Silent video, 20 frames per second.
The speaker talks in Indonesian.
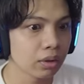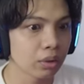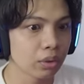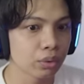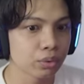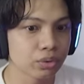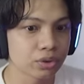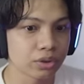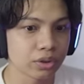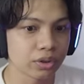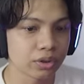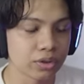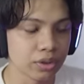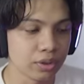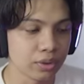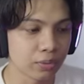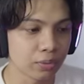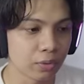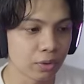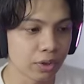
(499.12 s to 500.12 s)
Oh shit,
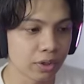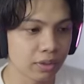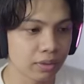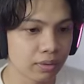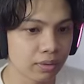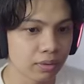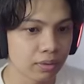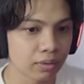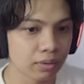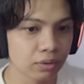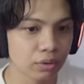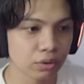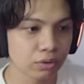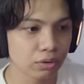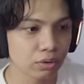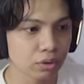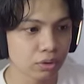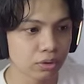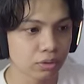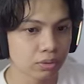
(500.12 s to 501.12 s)
jadi void. Not
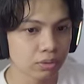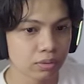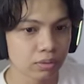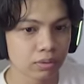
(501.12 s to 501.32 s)
good.